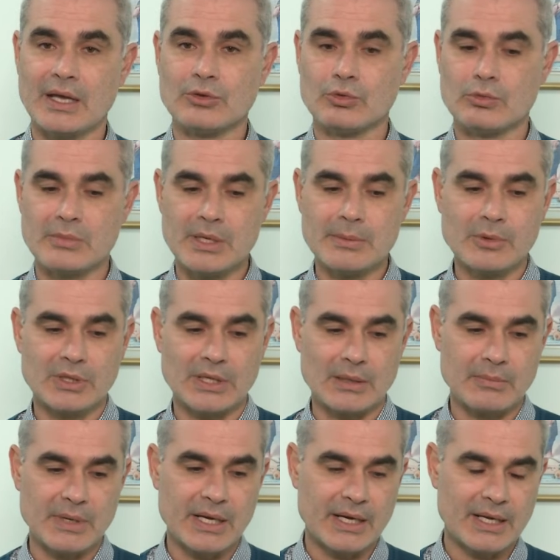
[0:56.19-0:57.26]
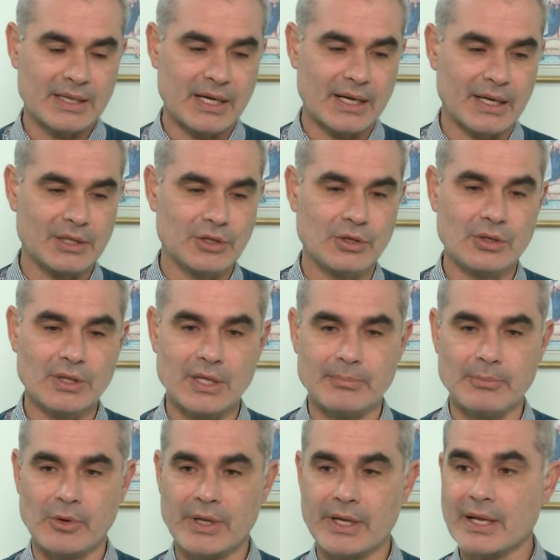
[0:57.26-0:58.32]
asumimos también en esta gestión de
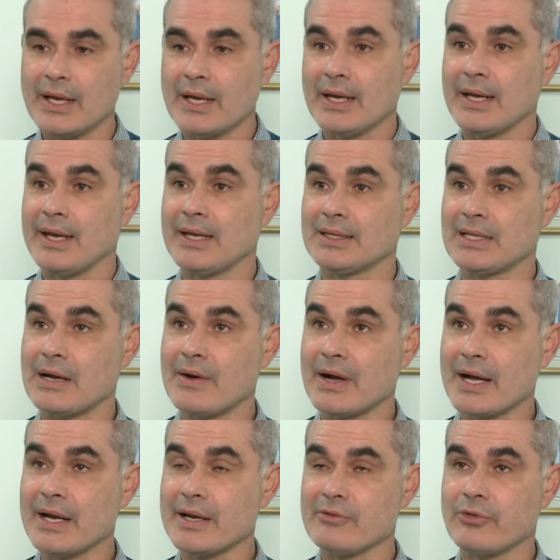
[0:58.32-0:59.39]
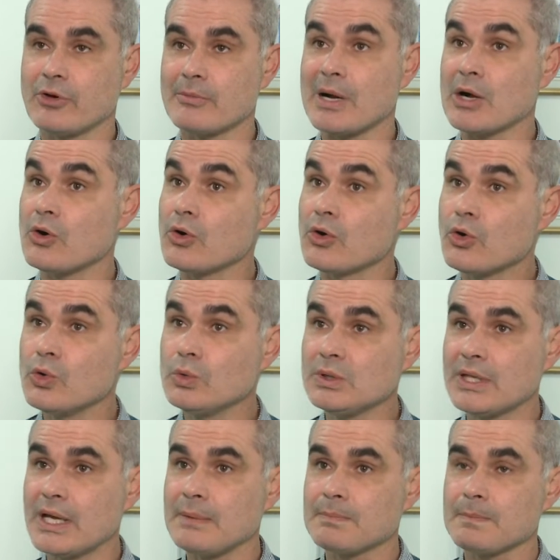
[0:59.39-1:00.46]
poder eh, trabajar en forma
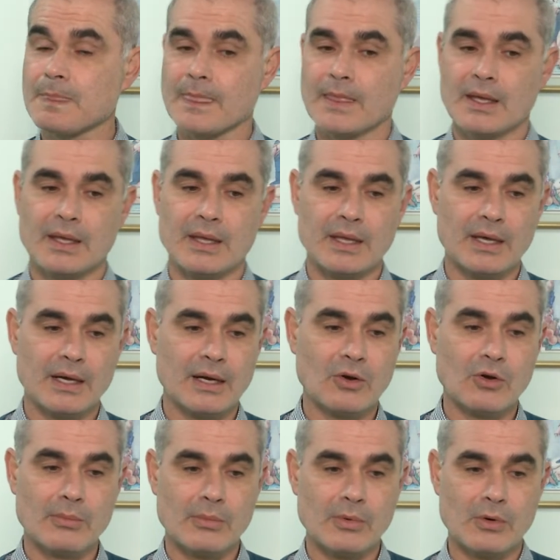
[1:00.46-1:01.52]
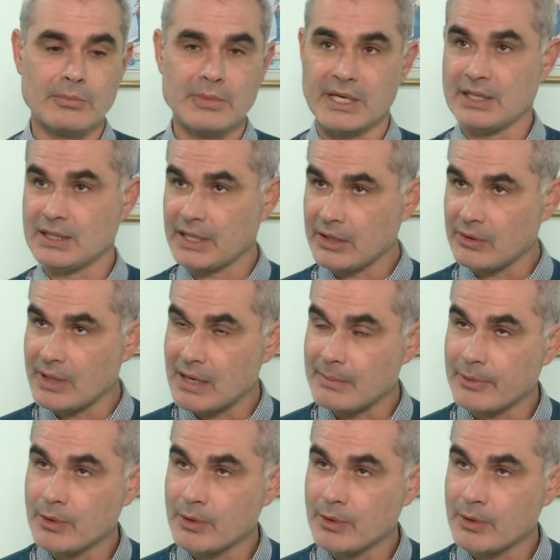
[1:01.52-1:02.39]
conjunta eh, como Ministerio de la